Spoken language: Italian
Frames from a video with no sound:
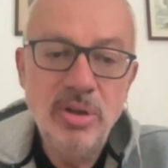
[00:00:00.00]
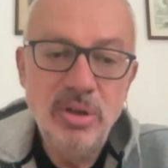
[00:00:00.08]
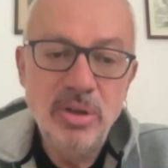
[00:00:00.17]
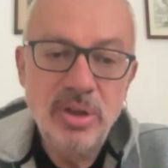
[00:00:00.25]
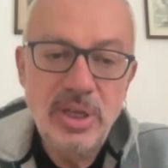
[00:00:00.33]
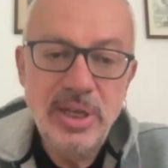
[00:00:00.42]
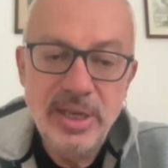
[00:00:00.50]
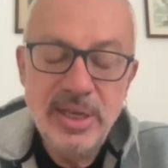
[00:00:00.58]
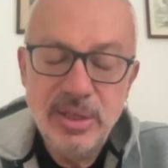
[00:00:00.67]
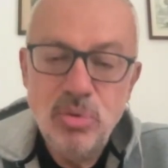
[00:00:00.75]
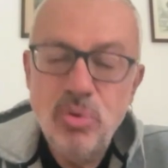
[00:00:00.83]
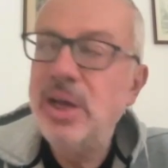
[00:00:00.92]
eh, che,
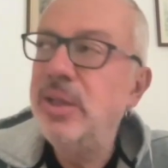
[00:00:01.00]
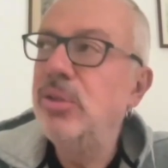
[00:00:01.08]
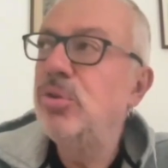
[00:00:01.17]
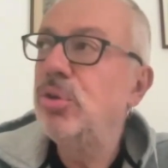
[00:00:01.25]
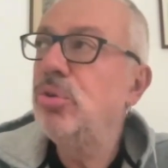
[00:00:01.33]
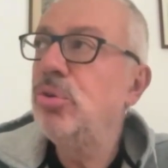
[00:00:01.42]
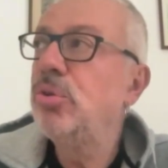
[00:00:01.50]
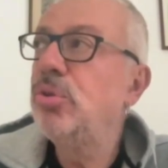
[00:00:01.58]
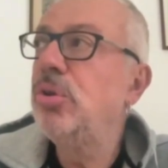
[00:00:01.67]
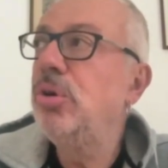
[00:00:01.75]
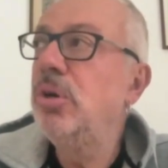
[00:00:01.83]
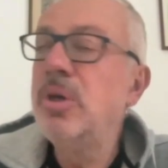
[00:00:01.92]
che, tu hai
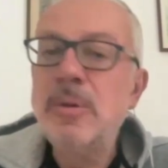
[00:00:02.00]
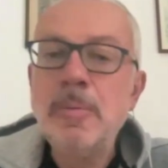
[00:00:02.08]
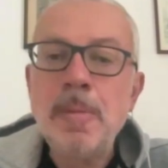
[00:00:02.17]
introdotto